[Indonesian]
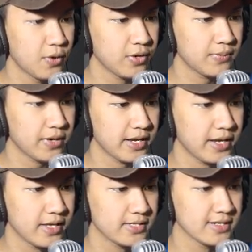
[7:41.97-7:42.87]
Bangunnya
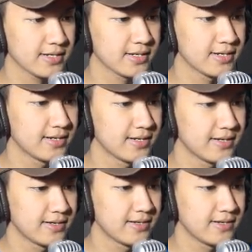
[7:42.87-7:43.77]
pakai ini aja
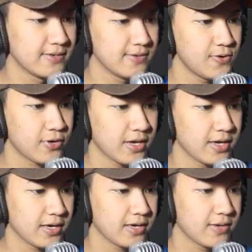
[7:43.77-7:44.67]
Oke
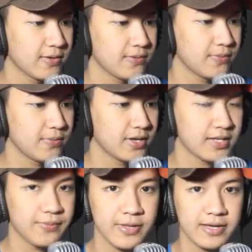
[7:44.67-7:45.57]
okay, Menang
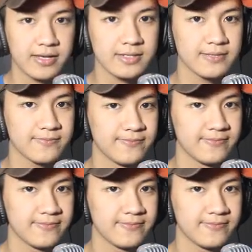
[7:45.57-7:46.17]
triple ya guys